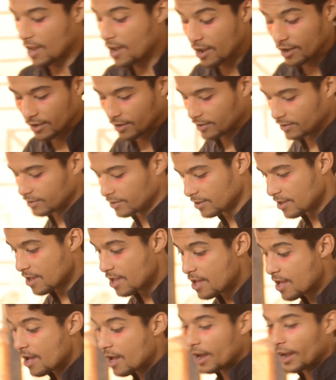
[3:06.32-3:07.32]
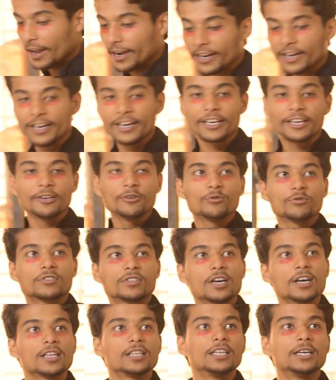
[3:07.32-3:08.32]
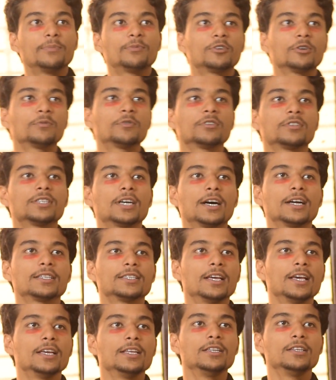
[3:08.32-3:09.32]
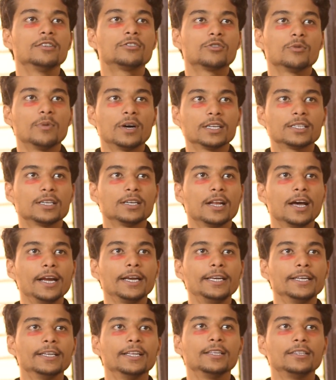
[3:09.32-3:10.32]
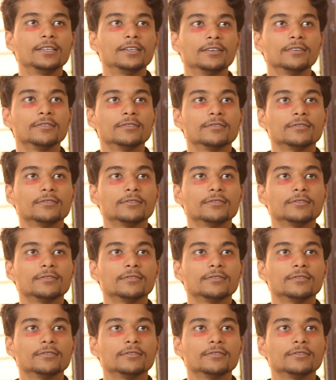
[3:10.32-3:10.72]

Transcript: हाँ अरे लेकिन उस साथ लैपटॉप तो चार्ज है ही नहीं सुबह से लाइट ही नहीं थी